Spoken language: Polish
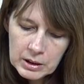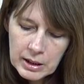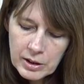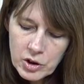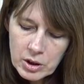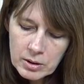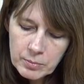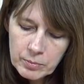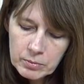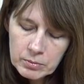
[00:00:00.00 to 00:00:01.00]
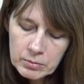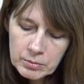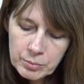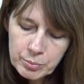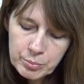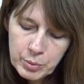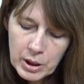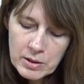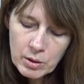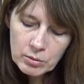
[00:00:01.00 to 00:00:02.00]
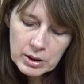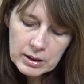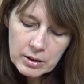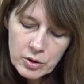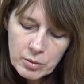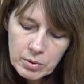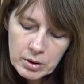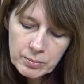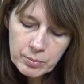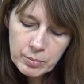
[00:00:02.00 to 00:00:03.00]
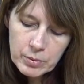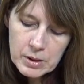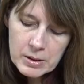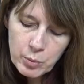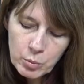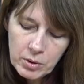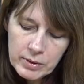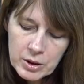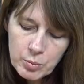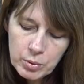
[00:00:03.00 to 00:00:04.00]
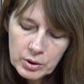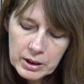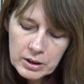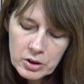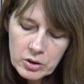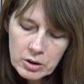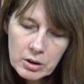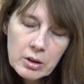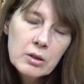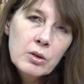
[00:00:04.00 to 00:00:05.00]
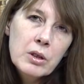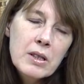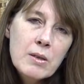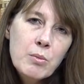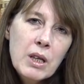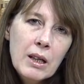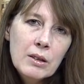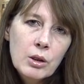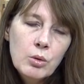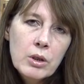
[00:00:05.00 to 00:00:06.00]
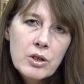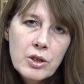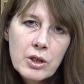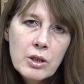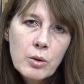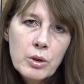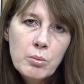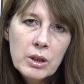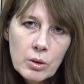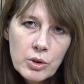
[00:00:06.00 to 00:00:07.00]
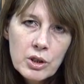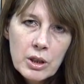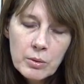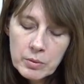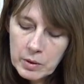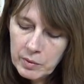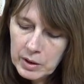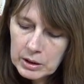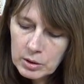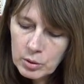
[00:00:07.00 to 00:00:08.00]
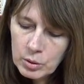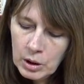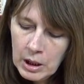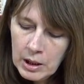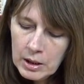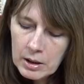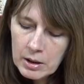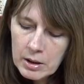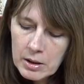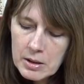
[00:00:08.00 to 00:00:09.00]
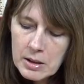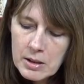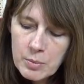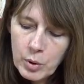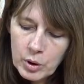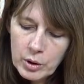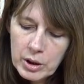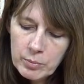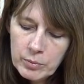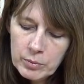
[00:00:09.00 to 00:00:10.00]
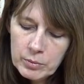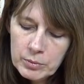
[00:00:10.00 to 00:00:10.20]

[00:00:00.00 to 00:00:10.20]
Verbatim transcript: Także mm, pokazują karty, żeby e, spróbować podejść e, do tych zmian, które się dzieją i będą się działy w kwietniu e, ze spokojem.